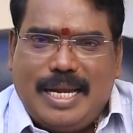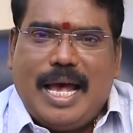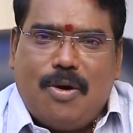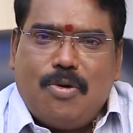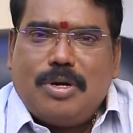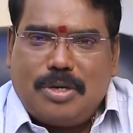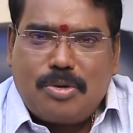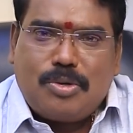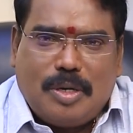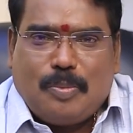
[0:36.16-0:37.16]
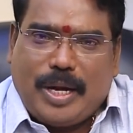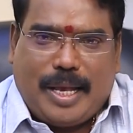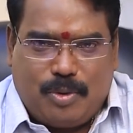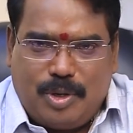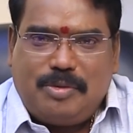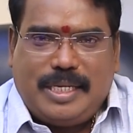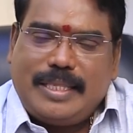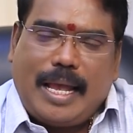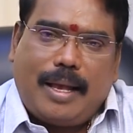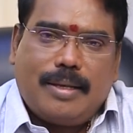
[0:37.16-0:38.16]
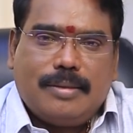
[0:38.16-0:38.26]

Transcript: நான் உங்களுக்கு கொடுக்க போகிறேன் ஒரு விஷயத்த